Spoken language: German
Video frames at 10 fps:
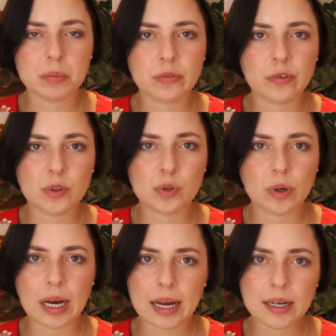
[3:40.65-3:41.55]
findest du
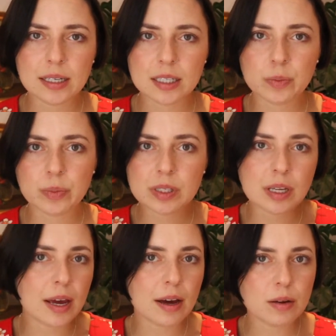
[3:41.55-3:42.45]
gar nichts
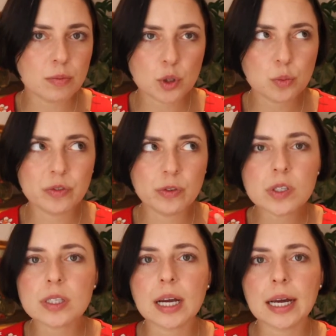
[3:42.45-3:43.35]
bisher so
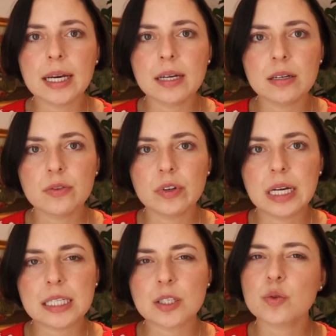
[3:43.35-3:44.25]
bewussterregend,
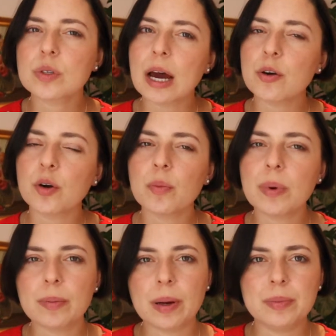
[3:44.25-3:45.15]
vielleicht, dass du da auch
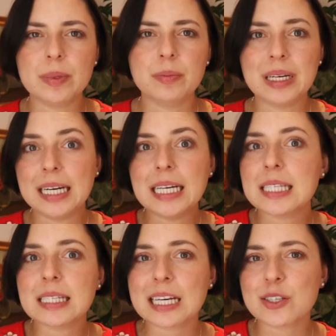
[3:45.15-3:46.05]
nochmal bei der
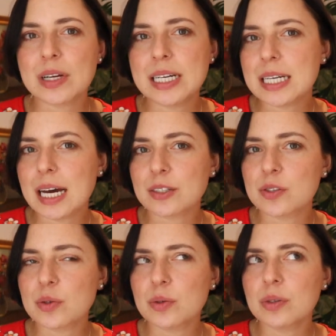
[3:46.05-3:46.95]
nächsten sexuellen
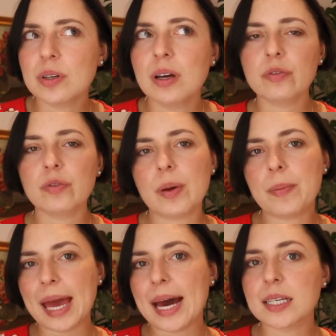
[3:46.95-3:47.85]
Interaktion
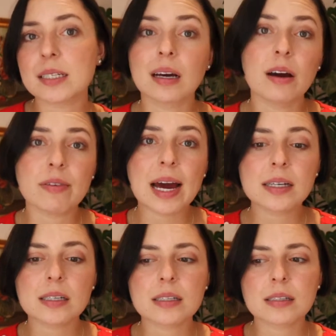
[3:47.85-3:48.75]
vermehrt darauf
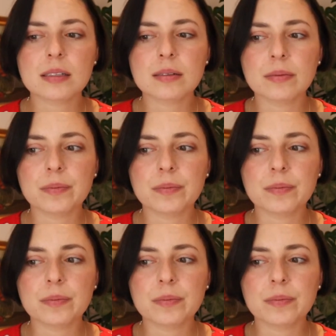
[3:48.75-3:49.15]
achtest,